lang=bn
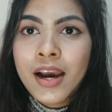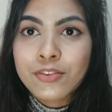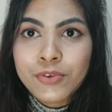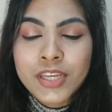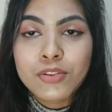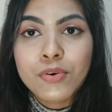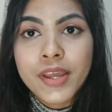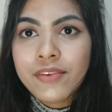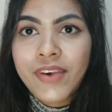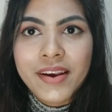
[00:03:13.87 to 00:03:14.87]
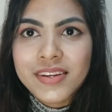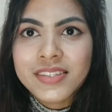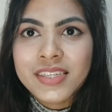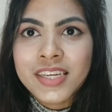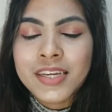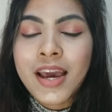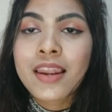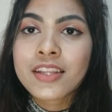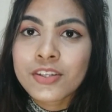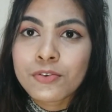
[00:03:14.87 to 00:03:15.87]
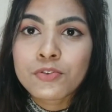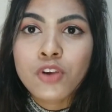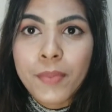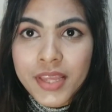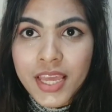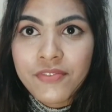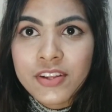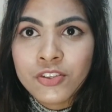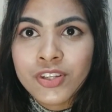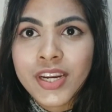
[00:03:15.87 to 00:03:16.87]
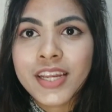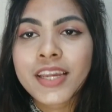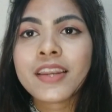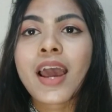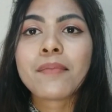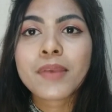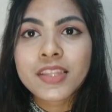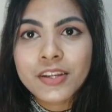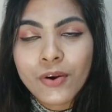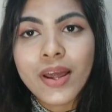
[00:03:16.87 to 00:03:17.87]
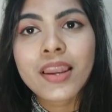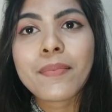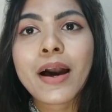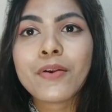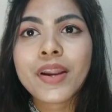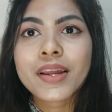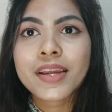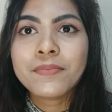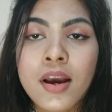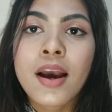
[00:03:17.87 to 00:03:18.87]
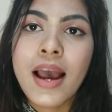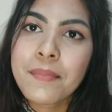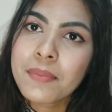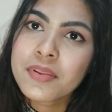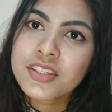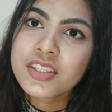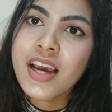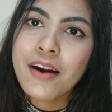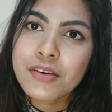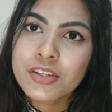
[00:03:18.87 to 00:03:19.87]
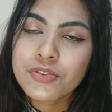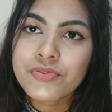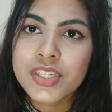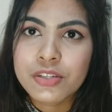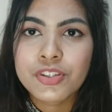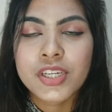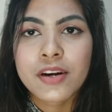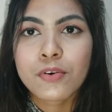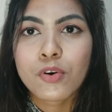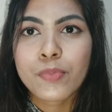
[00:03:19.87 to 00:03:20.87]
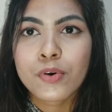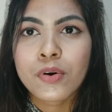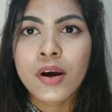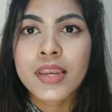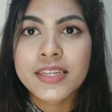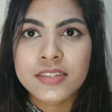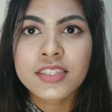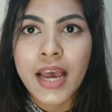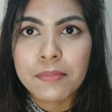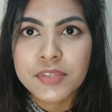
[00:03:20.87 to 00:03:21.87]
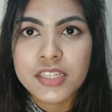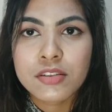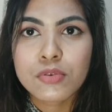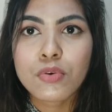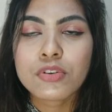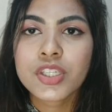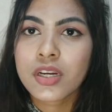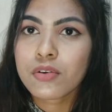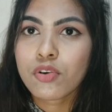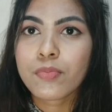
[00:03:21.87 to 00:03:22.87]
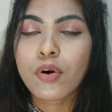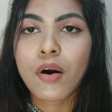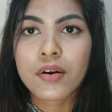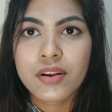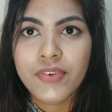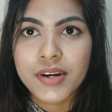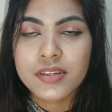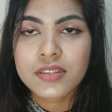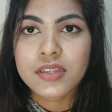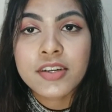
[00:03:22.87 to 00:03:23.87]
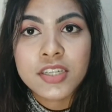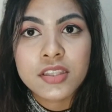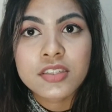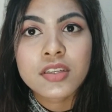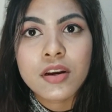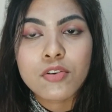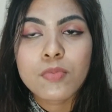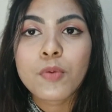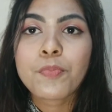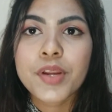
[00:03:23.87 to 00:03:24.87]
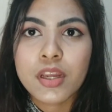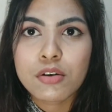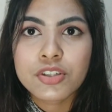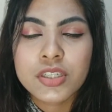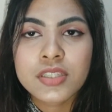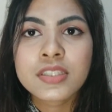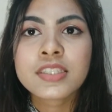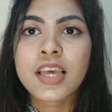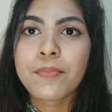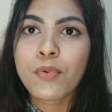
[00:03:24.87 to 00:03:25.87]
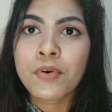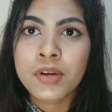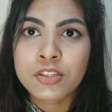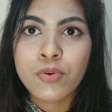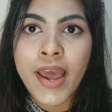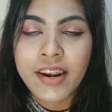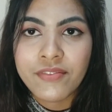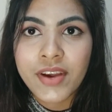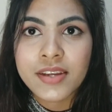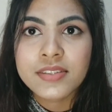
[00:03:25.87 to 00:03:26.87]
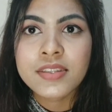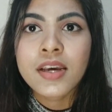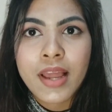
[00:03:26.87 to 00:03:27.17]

আতঙ্কিত এই ভাইরাস নিয়ে আল্লাহ যেন সবাইকে হেফাজতে রাখেন আমাদেরকেও আল্লাহ ভালো রাখেন আমি আপনাদের সাথে আরো কিছু ভিডিও শেয়ার করব লেটেস্ট আপডেটস গুলো শেয়ার করব করোনা ভাইরাসের সাথে শেয়ার করব প্রিকশনস এবং কিছু অ্যাডভাইস